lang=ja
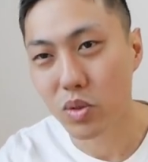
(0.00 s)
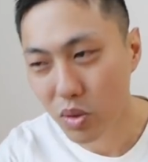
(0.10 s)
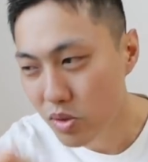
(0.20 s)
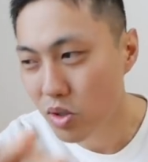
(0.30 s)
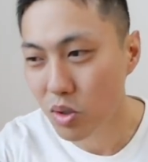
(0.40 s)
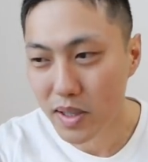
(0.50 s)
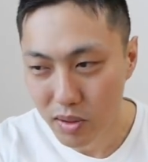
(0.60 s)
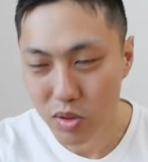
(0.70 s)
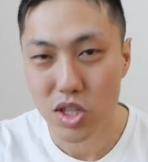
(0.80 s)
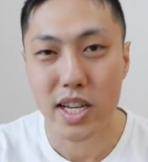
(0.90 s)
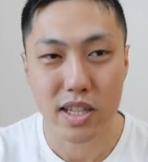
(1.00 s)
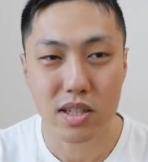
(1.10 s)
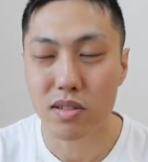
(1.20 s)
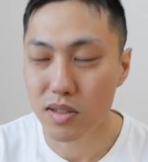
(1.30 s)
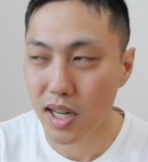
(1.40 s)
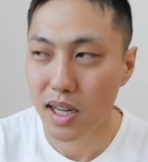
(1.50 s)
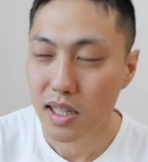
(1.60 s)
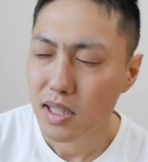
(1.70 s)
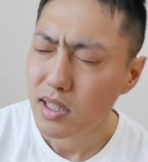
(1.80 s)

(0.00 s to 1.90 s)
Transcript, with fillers: う、どん底まで落ちないっていうか、